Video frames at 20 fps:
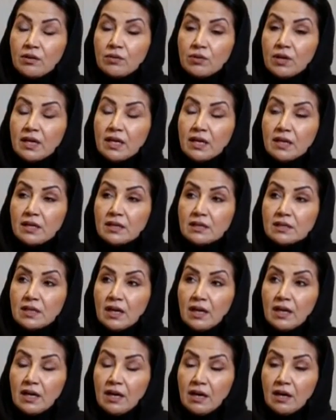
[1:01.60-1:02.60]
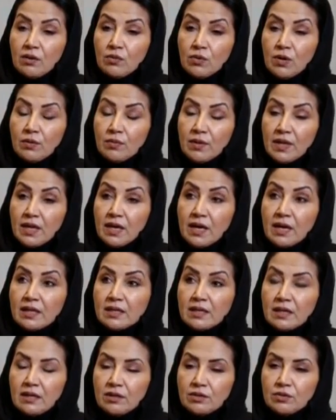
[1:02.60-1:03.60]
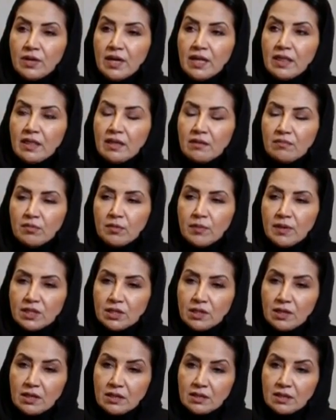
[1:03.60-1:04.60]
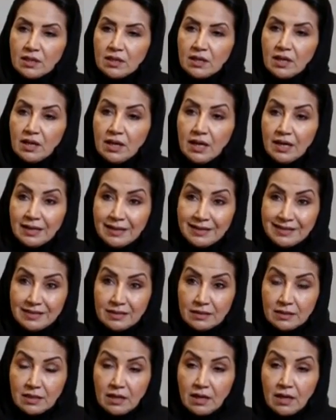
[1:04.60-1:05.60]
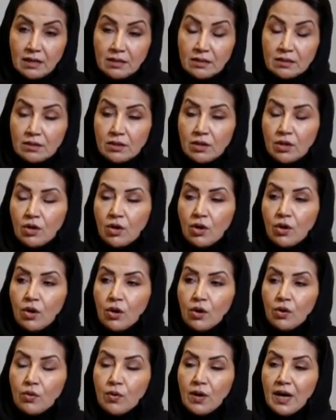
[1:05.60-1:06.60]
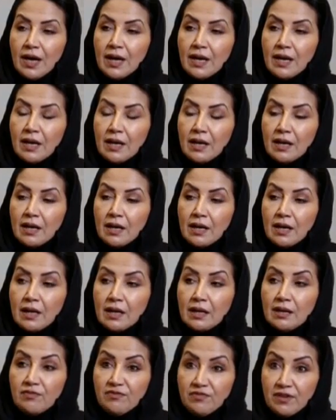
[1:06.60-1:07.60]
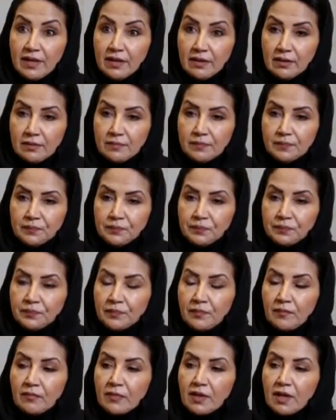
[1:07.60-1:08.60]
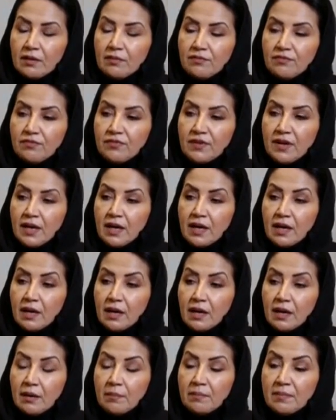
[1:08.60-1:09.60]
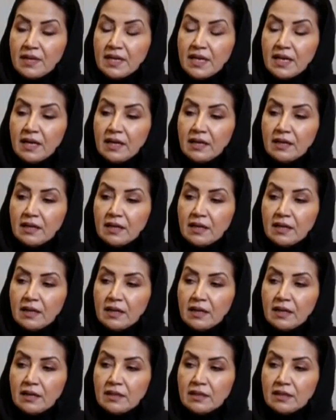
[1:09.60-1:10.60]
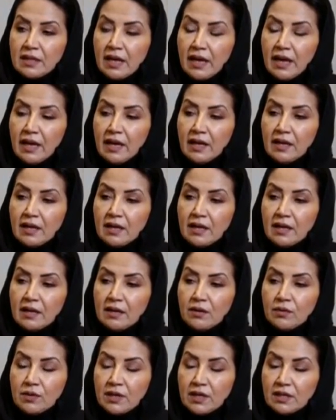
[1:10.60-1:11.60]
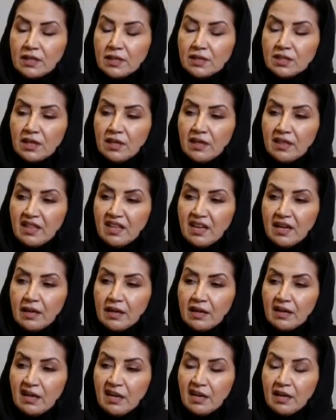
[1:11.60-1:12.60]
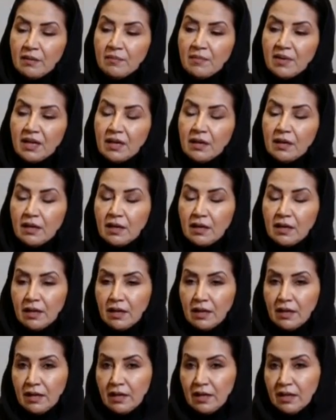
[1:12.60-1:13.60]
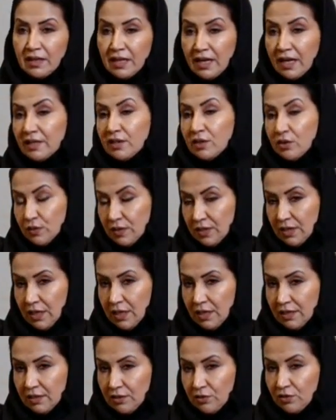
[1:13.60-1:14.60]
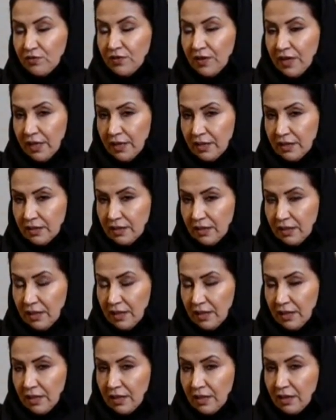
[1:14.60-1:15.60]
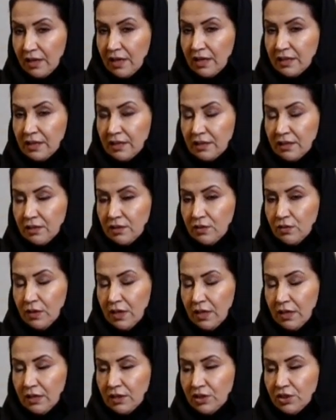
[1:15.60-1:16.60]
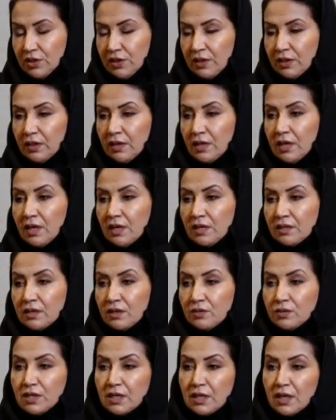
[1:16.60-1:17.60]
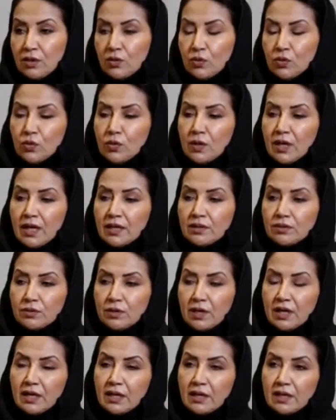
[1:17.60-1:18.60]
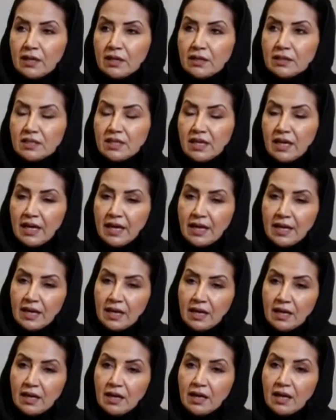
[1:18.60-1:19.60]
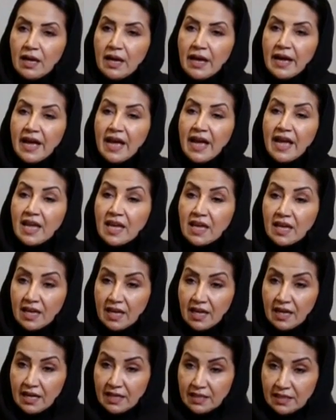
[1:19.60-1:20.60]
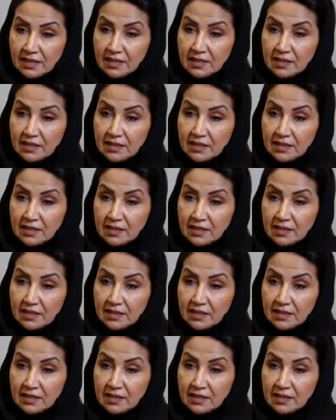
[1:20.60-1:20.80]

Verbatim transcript: نركز على أولويات اللي تؤثر مباشرة على الاقتصاد وعلى الفرد فبدأنا انتهينا ونتج عن ذلك العمل آه، ثلاث توصيات رفعت لقادة الدول العشرين التوصية الأولى تركز على هيكلة